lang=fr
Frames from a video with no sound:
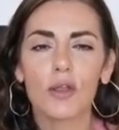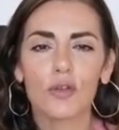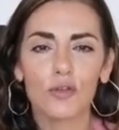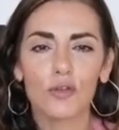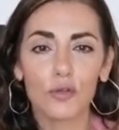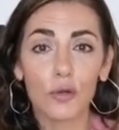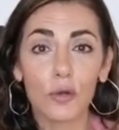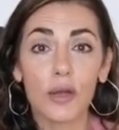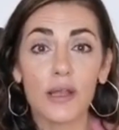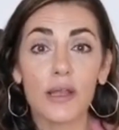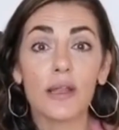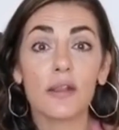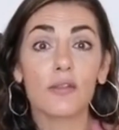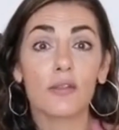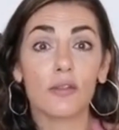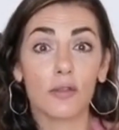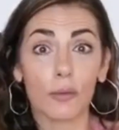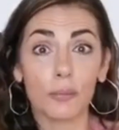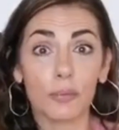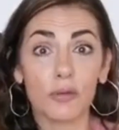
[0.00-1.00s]
sur les
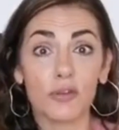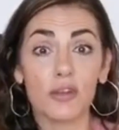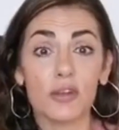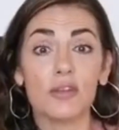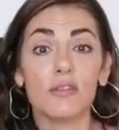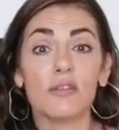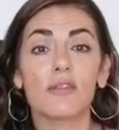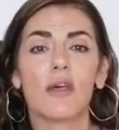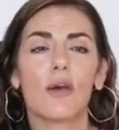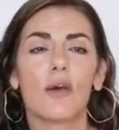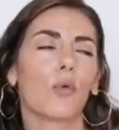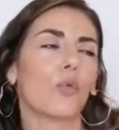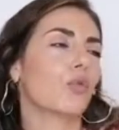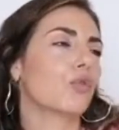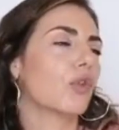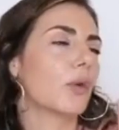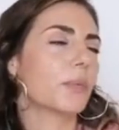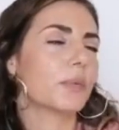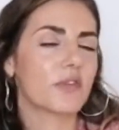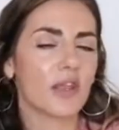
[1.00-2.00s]
top 6 ou
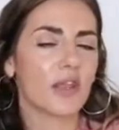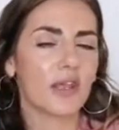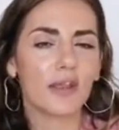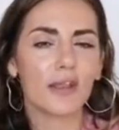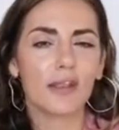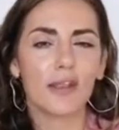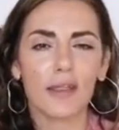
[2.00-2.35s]
top 5